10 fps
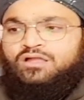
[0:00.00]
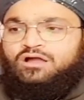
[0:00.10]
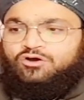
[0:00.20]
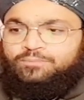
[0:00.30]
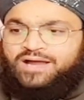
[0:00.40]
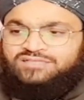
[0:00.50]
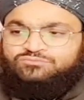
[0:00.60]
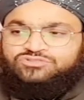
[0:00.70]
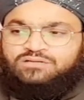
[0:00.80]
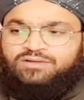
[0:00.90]
और बाज
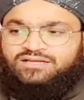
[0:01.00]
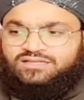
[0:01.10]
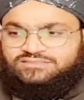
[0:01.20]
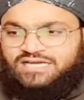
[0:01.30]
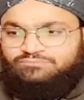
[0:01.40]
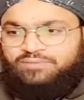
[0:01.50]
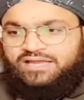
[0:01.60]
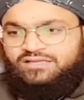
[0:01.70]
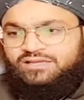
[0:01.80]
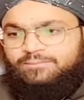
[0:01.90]
मुसलमान नजात
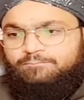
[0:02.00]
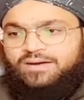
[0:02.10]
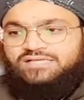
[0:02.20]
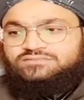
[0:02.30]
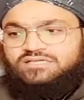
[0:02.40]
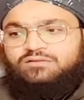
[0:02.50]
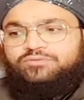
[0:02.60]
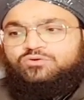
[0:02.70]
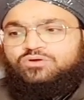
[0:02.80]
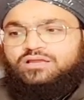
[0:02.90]
पाएंगे बाज
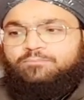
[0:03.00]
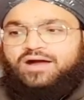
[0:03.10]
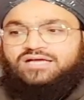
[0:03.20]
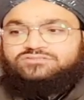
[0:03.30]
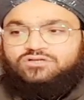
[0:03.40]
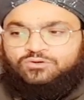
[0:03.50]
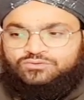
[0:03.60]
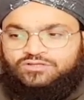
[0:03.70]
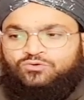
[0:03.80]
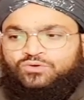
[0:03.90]
जख्मी होंगे बाज
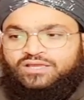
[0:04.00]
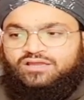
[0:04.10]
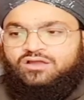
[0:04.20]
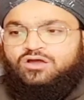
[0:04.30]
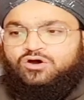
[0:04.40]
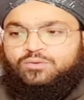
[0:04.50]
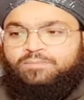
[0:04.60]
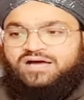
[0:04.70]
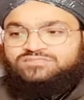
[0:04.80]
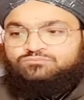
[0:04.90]
औंधे होंगे और
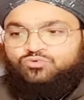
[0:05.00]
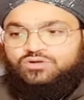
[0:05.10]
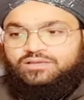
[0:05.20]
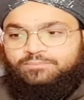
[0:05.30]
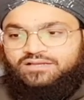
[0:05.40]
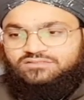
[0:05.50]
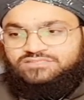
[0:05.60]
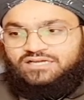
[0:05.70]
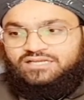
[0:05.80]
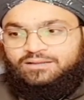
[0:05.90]
बाज मुंह के बल
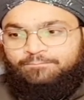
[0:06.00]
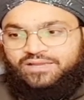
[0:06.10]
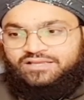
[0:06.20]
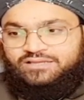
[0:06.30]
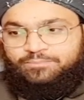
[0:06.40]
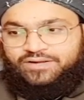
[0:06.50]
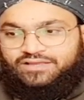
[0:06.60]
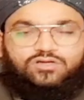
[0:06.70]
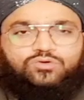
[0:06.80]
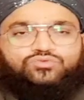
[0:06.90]
जहन्नम में गिर
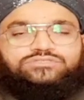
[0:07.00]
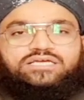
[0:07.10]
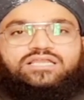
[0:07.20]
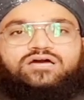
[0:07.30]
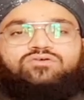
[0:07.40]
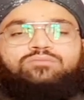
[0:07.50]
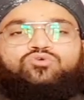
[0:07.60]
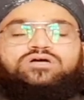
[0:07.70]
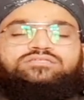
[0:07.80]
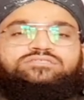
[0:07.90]
पड़ेंगे उसके अलावा
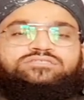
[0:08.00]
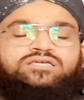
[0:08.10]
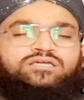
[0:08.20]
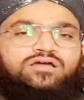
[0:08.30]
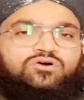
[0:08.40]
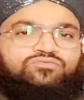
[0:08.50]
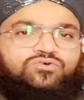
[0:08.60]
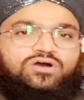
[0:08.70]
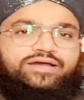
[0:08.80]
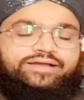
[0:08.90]
मुहदसिन और
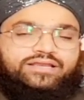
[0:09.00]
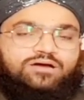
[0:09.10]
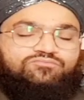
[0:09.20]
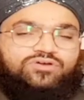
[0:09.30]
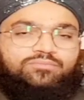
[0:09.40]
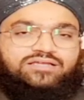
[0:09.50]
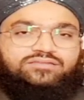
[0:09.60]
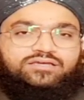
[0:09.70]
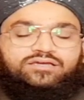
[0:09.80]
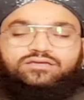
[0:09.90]
फ़ुका इक्राम
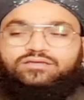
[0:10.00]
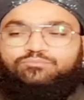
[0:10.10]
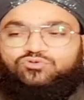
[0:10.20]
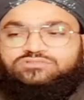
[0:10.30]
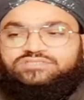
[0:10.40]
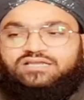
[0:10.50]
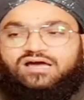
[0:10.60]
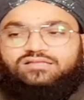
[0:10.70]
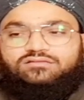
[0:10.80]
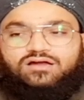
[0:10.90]
फरमाते हैं कि
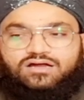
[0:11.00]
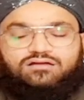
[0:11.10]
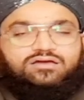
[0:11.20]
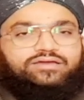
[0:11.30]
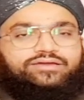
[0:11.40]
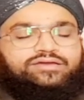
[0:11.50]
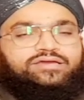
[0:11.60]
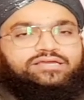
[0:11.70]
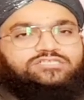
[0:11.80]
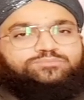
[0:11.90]
पुलसरात हक है
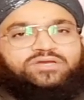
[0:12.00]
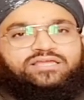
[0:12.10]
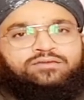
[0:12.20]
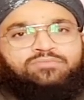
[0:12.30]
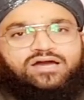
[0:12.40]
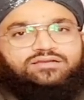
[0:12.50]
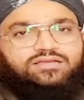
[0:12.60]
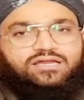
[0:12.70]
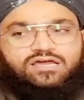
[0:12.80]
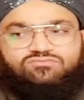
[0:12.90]
इस पर ईमान
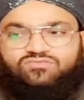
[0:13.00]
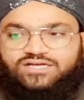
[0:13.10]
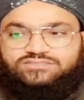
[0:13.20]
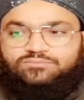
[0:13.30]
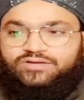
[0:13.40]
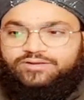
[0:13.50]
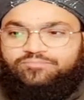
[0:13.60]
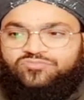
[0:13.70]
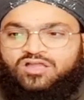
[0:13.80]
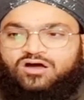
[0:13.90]
लाना वाजिब है
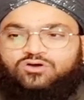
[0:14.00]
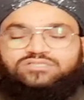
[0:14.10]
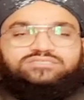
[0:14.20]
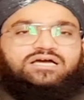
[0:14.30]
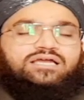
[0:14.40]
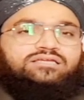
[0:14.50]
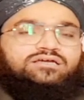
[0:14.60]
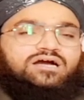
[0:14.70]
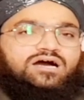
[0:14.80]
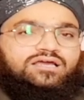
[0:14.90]
और इसका
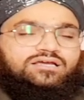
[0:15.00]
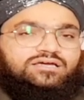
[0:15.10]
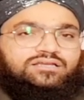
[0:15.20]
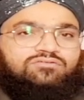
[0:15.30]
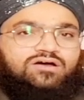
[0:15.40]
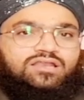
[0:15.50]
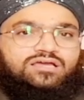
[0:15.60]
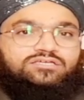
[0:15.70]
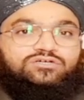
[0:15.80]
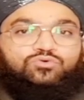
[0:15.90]
इनकार करने वाला
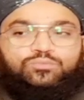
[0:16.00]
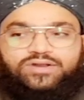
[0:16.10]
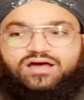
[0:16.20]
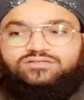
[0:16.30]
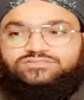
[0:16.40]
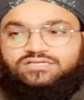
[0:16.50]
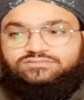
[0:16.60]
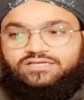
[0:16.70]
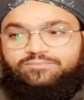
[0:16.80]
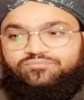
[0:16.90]
ये गुमराह
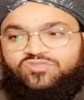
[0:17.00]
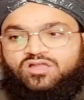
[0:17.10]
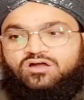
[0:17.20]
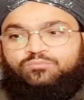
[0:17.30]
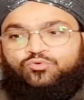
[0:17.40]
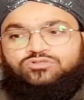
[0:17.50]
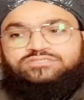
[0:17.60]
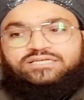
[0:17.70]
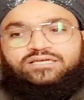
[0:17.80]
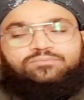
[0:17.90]
शख्स है पुल
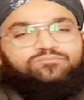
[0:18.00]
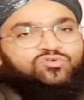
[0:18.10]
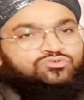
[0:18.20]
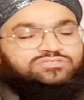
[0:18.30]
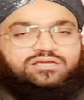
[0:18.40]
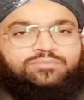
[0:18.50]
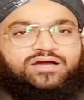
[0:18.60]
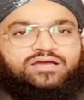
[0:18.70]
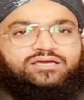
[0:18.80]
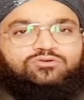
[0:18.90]
से गुजरे
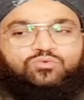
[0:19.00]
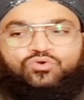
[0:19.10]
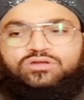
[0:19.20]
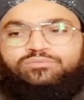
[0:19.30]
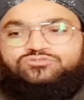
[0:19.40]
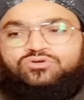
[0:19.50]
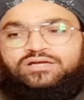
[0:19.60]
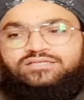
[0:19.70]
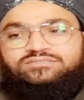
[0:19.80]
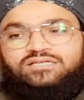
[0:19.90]
बगैर कोई भी जो
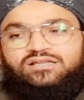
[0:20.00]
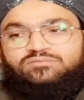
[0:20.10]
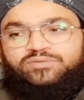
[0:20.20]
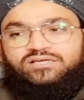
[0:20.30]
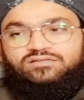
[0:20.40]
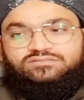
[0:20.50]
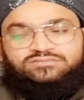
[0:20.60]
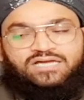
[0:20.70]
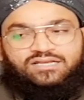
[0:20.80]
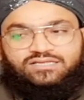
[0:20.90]
है जन्नत में
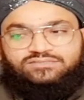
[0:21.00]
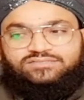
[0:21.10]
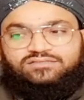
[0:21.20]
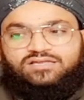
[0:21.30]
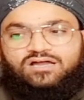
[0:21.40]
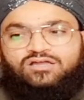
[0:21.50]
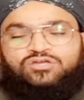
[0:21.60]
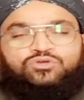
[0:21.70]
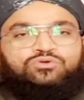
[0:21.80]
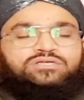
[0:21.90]
जा नहीं सकता
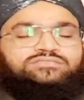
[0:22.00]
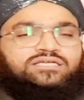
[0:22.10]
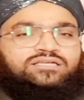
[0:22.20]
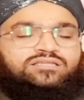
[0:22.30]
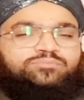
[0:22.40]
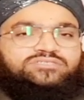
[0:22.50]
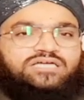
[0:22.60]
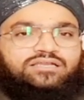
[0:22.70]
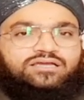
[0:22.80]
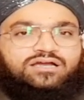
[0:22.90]
क्योंकि जन्नत में
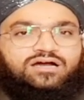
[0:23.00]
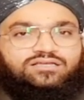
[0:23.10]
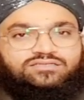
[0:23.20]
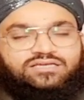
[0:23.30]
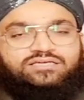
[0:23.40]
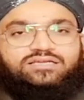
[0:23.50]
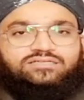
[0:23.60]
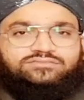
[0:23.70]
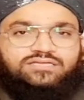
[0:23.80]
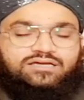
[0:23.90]
जाने का यही
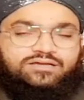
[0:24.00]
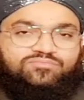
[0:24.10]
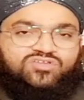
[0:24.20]
रास्ता है